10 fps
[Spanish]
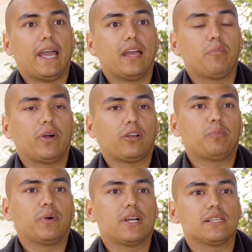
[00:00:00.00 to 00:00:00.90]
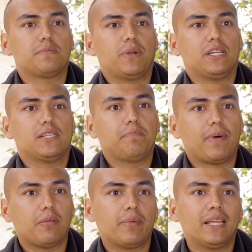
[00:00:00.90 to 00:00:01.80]
Eh, bueno, pues
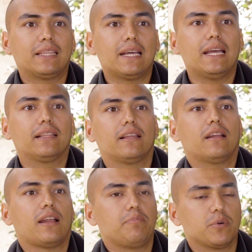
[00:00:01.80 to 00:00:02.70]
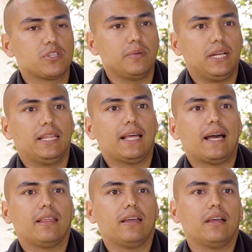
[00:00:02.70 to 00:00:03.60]
principalmente el tener la
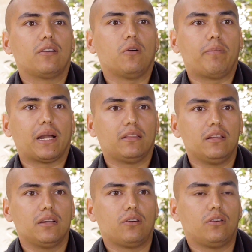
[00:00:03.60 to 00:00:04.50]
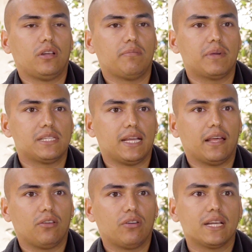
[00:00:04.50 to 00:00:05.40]
posibilidad de compartir con
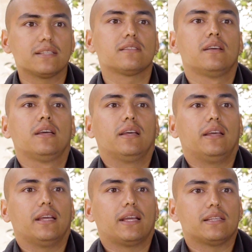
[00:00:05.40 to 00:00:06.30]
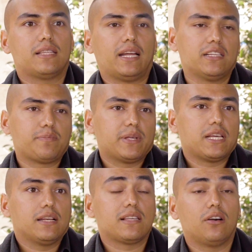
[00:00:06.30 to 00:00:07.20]
investigadores eh, que están
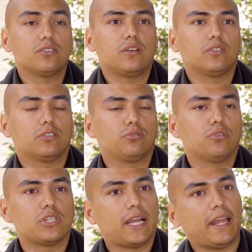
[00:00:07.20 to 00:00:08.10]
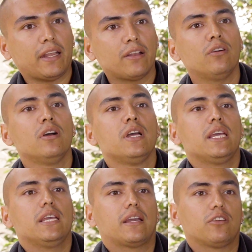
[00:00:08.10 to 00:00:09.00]
especializados en los estudios de género
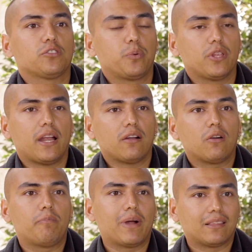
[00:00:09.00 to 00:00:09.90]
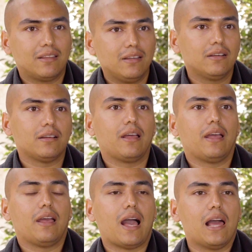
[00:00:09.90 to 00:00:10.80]
y que nos pudieran compartir
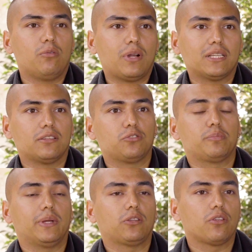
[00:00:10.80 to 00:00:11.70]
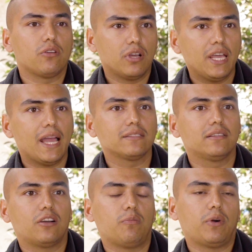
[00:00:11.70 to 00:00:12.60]
eh, algunas de sus metodologías
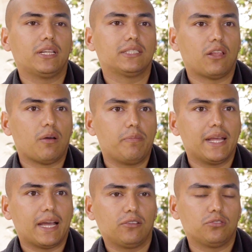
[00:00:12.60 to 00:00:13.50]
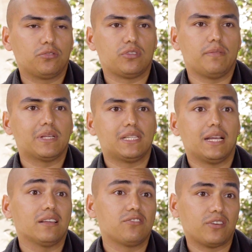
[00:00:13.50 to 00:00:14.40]
de cómo han estado aplicando sus
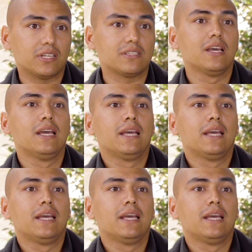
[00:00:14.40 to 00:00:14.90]
investigaciones.